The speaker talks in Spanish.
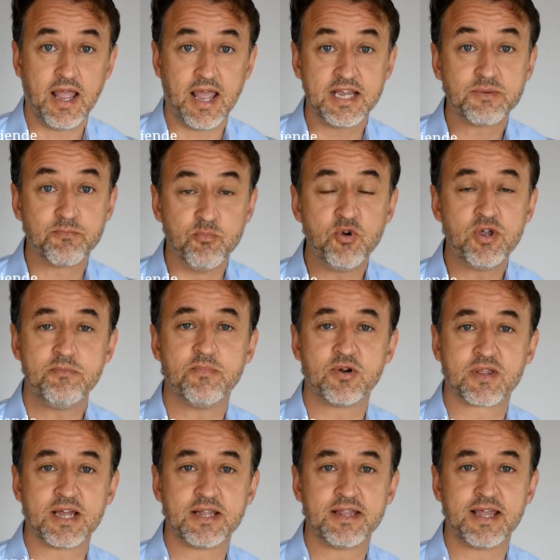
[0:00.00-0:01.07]
es muy
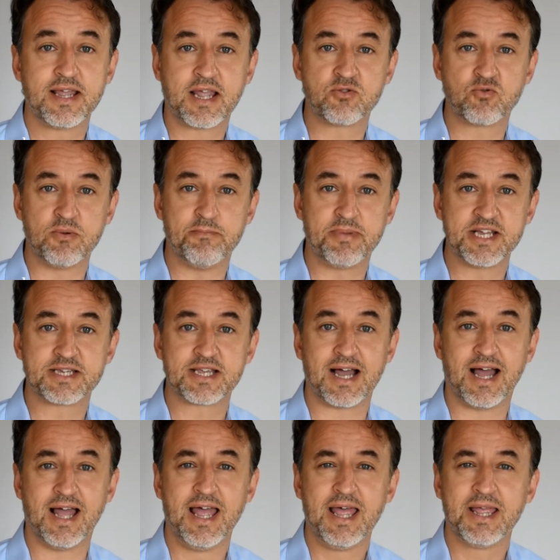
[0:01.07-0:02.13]
importante que tu empresa,